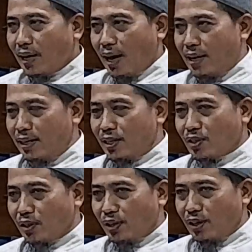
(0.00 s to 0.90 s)
Anak
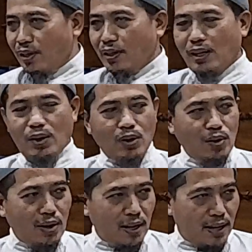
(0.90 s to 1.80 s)
istri
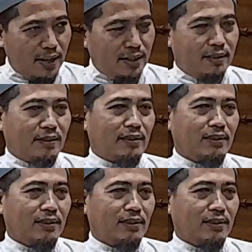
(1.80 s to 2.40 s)
ikut orang lain.